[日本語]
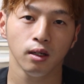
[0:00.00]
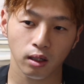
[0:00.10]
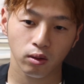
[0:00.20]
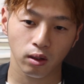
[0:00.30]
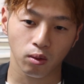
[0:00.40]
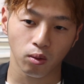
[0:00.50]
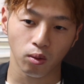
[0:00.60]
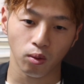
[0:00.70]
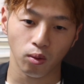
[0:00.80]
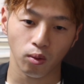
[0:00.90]
あとは
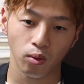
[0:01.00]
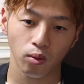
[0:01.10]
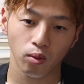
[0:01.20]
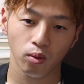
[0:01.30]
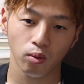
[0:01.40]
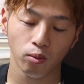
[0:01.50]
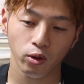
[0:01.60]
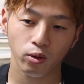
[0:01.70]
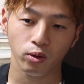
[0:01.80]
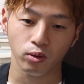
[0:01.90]
こう
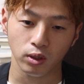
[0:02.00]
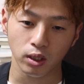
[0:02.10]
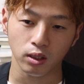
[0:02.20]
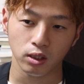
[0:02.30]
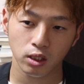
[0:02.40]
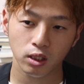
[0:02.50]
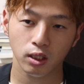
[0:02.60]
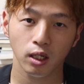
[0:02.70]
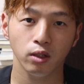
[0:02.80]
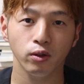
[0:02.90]
物事に真
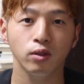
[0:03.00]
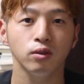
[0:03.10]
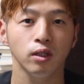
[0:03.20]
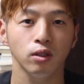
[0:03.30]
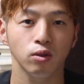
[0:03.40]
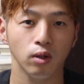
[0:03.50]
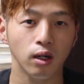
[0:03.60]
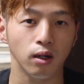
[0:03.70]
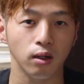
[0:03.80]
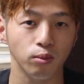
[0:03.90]
剣に取り組んでる人
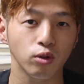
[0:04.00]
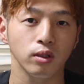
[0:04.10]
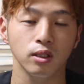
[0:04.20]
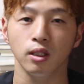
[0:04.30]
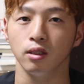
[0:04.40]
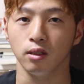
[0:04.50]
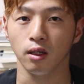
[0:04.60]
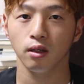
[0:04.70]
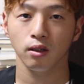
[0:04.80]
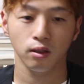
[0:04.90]
が僕は好きです
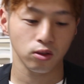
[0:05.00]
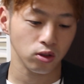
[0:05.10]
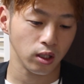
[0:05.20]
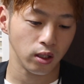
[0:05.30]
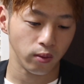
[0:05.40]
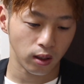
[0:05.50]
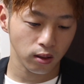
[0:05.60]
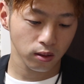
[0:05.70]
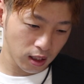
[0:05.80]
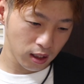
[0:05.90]
ね女性では
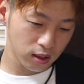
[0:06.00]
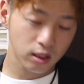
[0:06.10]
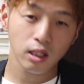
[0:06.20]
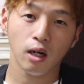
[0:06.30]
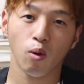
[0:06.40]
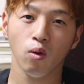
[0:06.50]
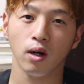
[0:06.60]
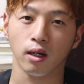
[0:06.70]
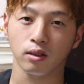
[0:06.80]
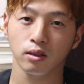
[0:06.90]
好きな音
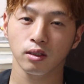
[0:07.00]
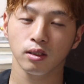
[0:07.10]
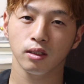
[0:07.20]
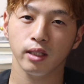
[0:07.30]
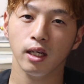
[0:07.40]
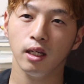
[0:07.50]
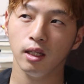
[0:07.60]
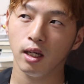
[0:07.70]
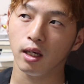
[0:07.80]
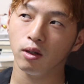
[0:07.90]
楽最
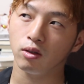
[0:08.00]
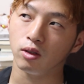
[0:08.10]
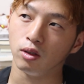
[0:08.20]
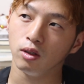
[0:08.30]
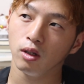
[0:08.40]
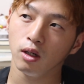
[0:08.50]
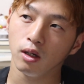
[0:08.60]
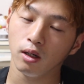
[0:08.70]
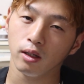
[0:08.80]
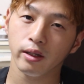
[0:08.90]
近ねよく
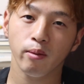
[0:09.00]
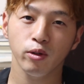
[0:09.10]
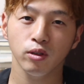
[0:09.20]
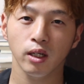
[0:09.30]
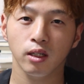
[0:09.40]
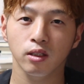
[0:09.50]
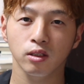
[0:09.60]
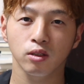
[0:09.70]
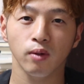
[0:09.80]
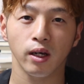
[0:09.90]

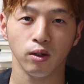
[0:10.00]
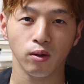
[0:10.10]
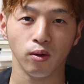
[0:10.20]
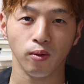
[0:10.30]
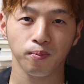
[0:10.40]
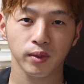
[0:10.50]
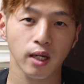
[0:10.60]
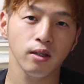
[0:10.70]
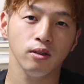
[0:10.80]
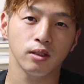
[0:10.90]
WXY の
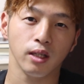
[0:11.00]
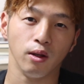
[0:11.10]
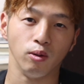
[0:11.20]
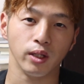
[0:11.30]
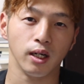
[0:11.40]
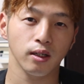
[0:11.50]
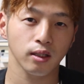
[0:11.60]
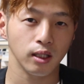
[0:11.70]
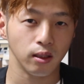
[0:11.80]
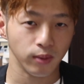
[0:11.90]
谷由紀さんの歌
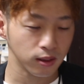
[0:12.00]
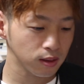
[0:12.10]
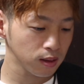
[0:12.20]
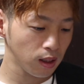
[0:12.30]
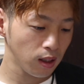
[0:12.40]
聴いてます